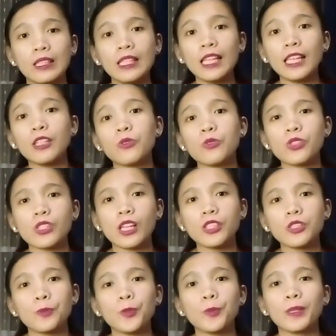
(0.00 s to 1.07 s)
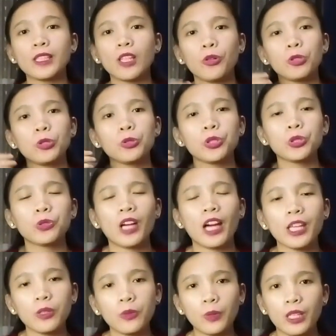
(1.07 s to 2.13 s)
link kung saan nyo po ma-download yung
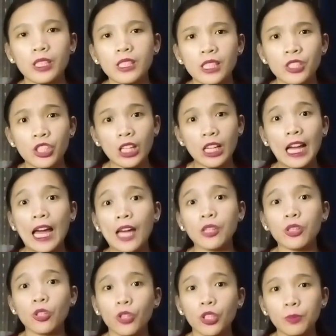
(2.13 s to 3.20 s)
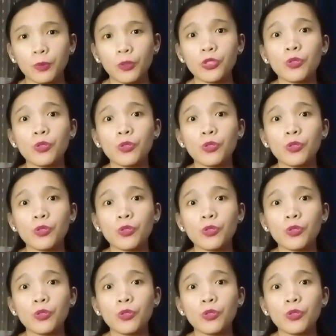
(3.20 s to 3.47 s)
iOS at saka Android po.